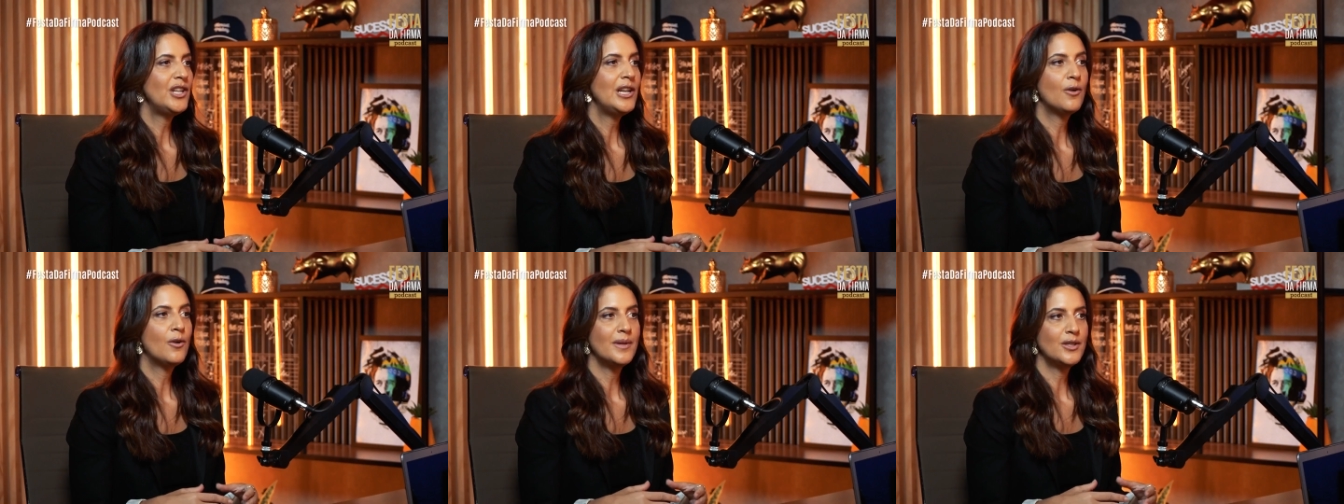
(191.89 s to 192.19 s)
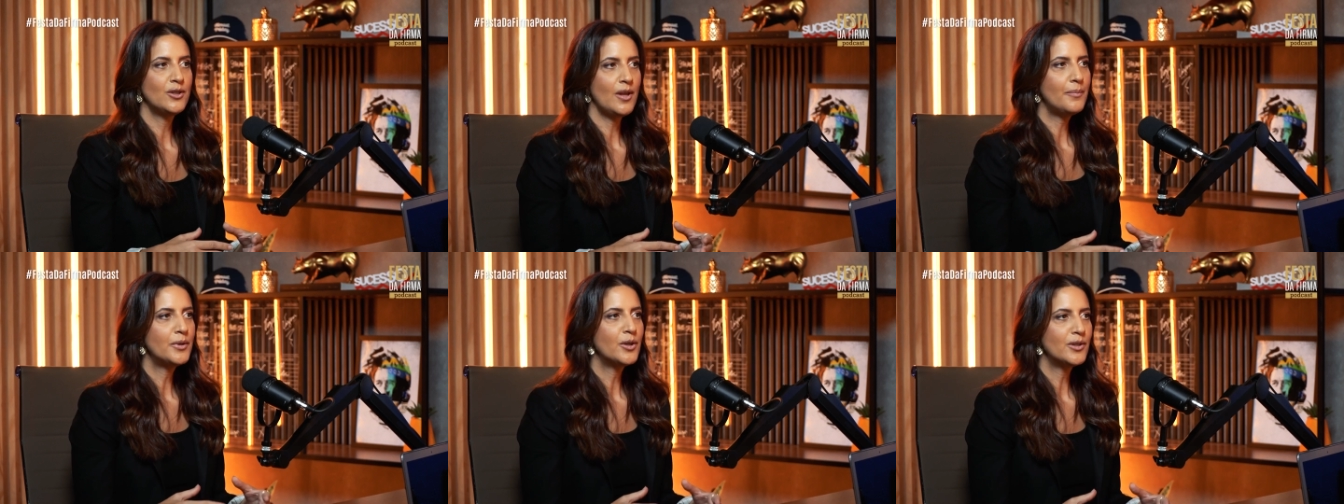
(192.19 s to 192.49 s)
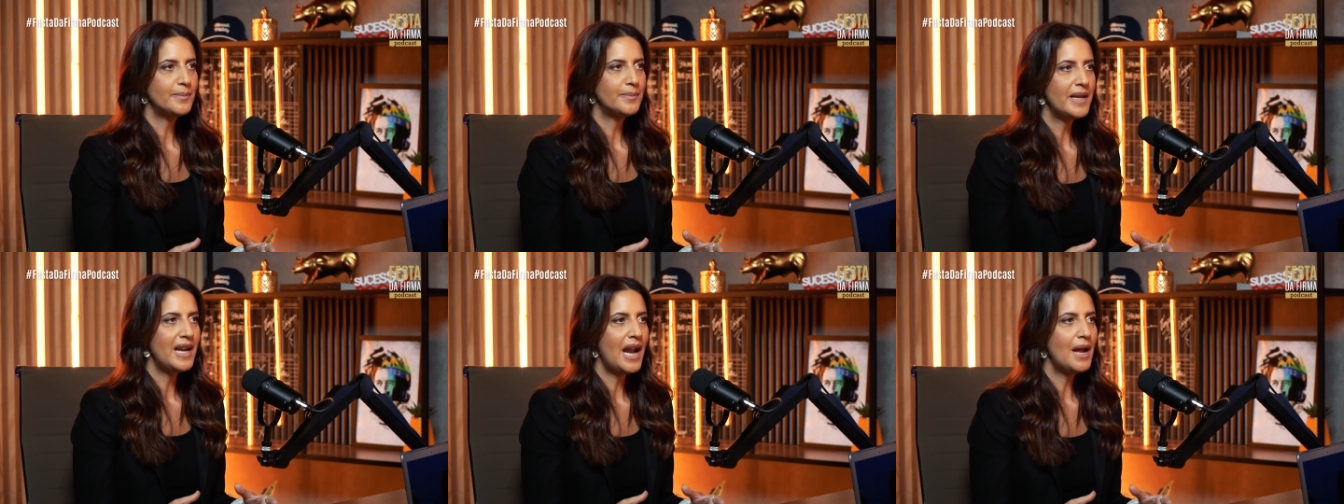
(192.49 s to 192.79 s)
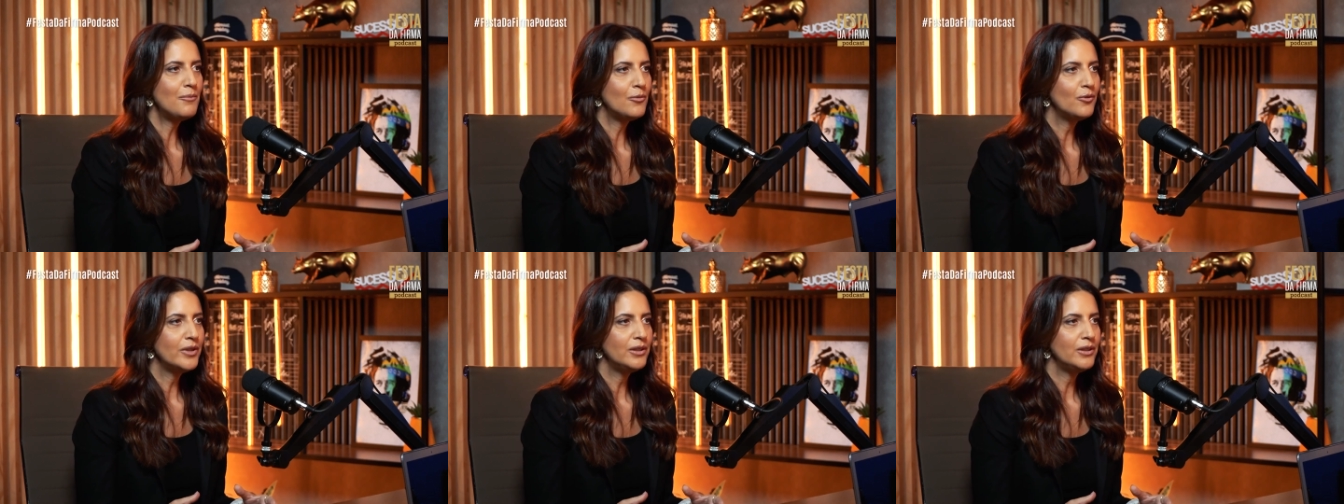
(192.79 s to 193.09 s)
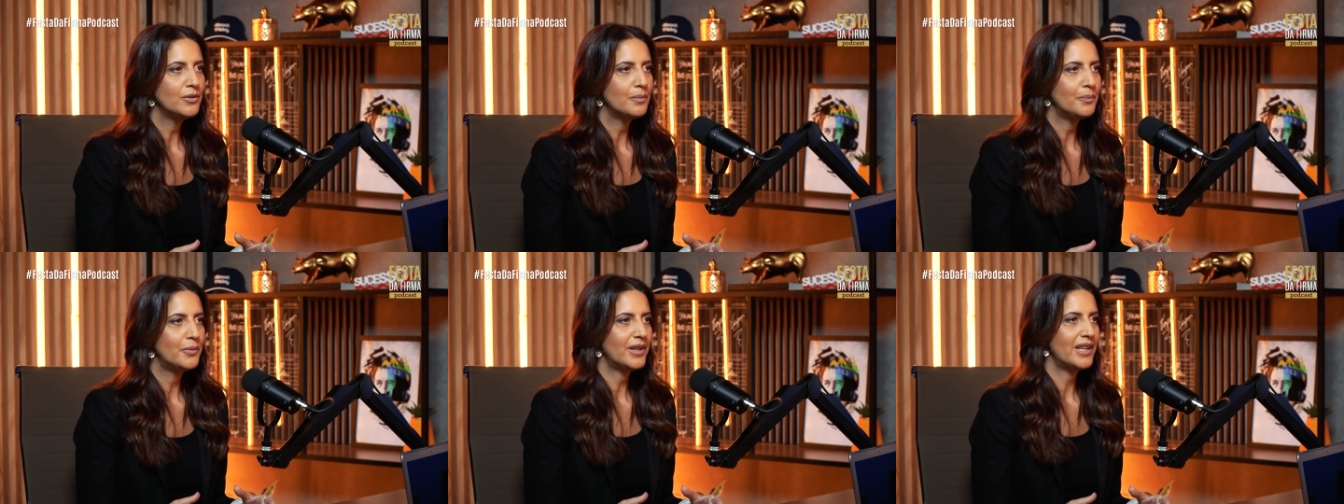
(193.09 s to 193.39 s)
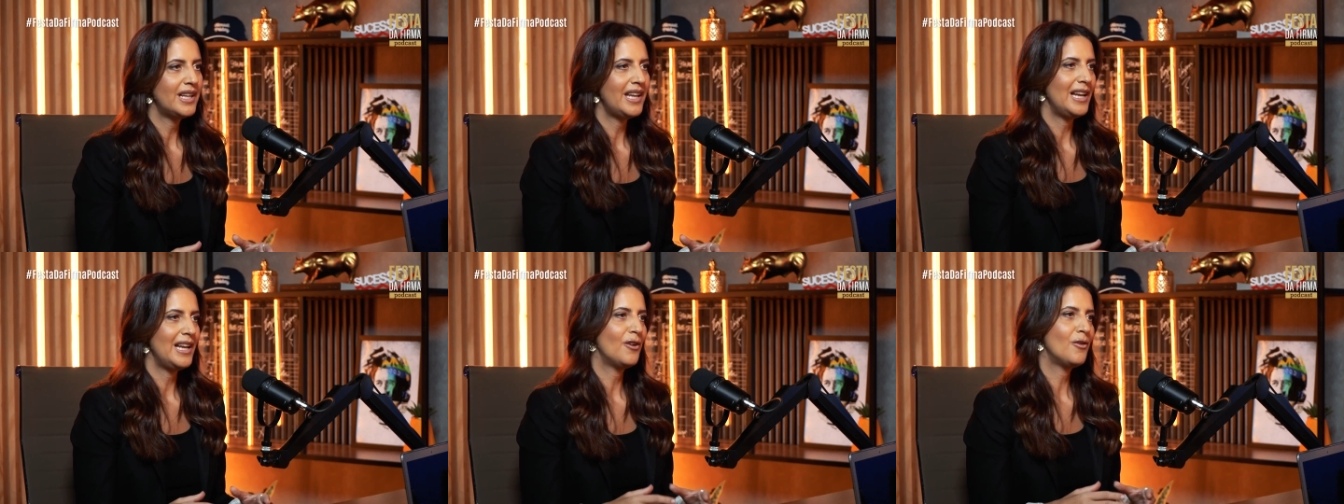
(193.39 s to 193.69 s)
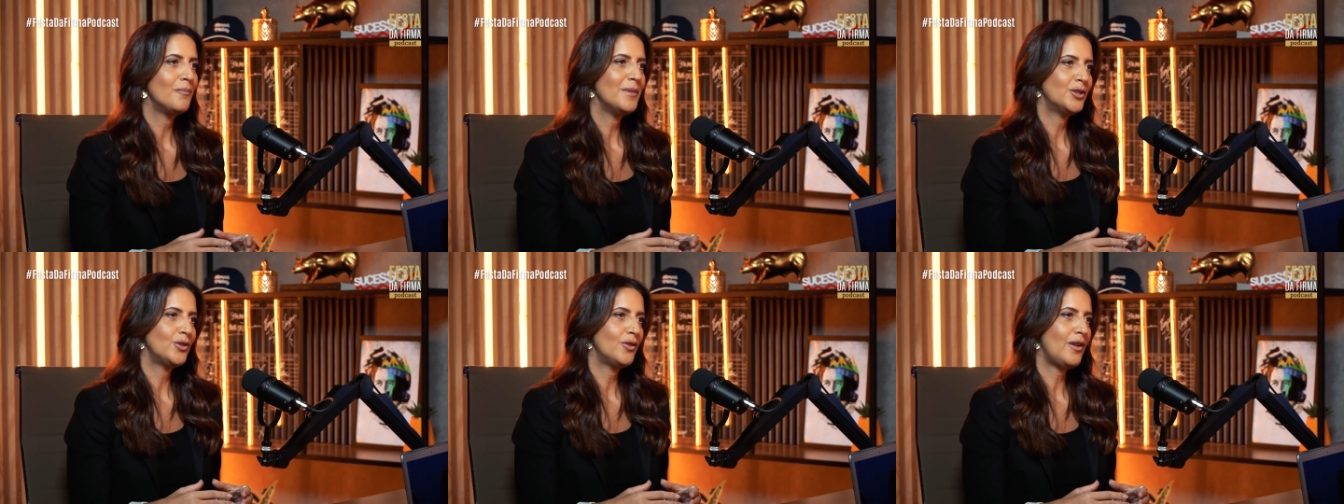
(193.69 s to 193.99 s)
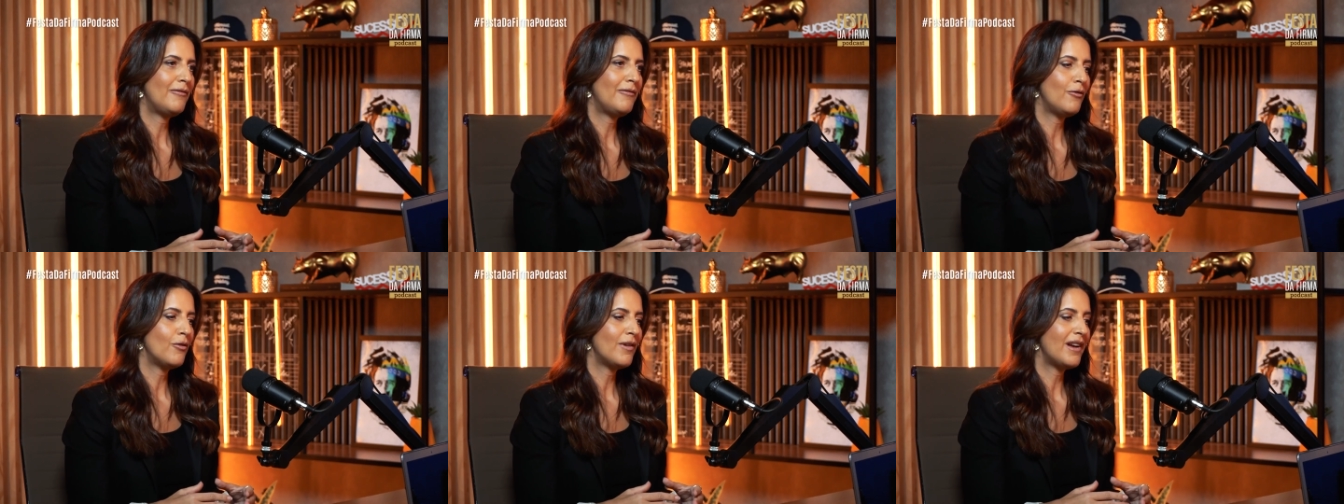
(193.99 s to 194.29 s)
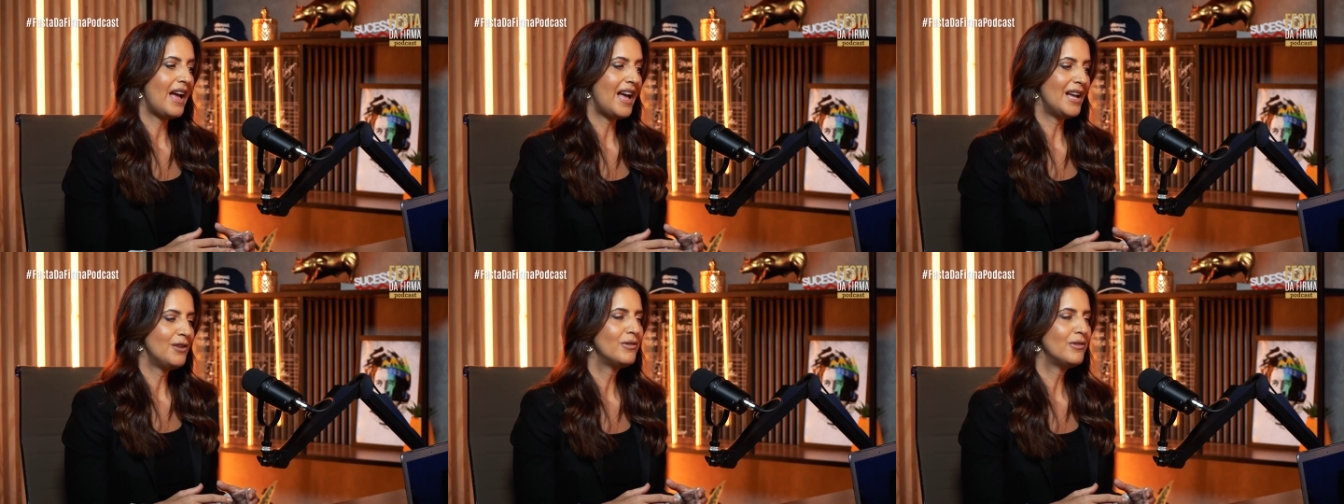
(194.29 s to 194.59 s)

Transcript: ele começou a prosperar muito, porque ele começou a focar no